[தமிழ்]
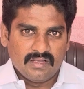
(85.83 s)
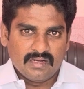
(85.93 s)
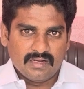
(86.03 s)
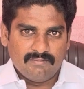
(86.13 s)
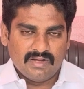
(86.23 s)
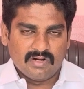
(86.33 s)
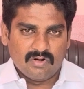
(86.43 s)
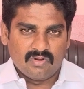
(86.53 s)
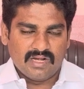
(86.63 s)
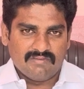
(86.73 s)
இங்கு
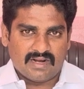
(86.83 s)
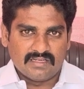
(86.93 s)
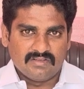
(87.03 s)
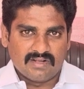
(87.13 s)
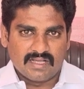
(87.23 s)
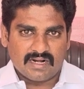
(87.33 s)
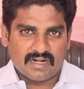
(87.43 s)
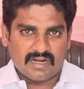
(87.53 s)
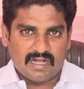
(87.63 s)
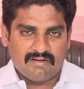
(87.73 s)
பெங்களூரில் வாழ்ந்து வருகிறார்
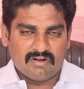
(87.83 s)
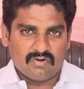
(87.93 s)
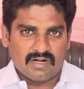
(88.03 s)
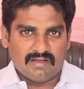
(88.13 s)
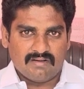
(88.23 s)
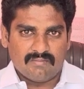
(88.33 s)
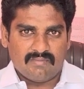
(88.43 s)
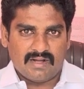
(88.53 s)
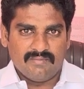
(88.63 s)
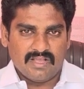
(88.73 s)
அவருடன் அவர்
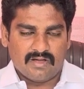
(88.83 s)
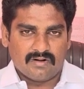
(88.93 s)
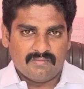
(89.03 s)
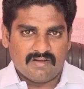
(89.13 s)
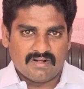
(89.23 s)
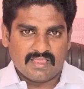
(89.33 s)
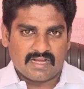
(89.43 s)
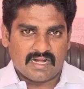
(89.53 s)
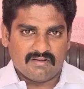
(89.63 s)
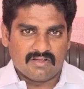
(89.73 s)
மாமியாரும் அவரது
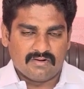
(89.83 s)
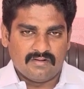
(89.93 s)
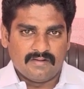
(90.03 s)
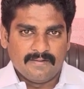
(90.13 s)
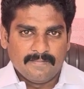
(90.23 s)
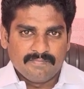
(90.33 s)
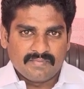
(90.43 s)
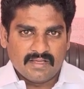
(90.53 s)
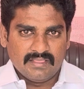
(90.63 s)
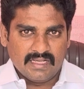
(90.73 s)
கணவரும்
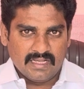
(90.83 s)
இந்த